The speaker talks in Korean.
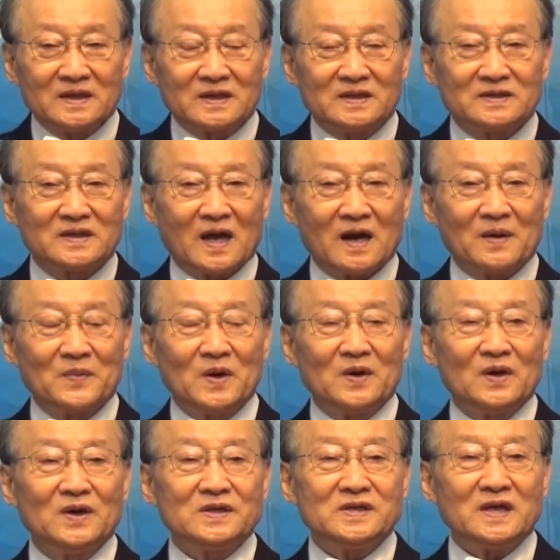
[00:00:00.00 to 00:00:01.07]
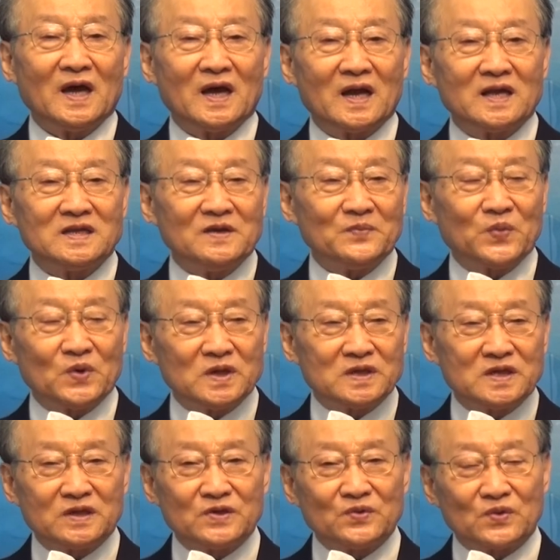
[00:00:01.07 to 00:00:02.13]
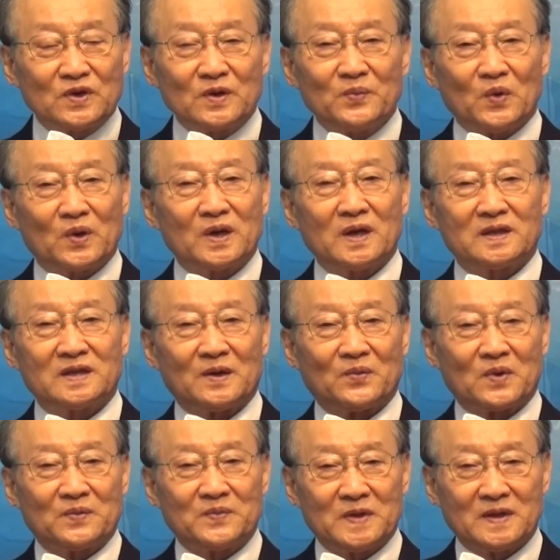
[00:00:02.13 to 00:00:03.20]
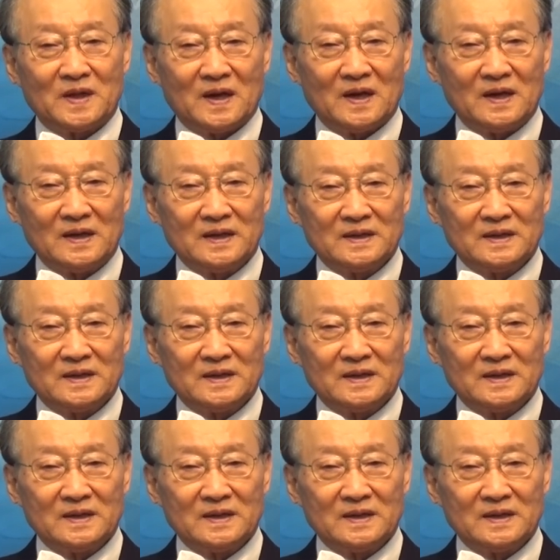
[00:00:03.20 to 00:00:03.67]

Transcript: 그 사람을 언제 하나님 부르실지 우리가 모르기 때문입니다.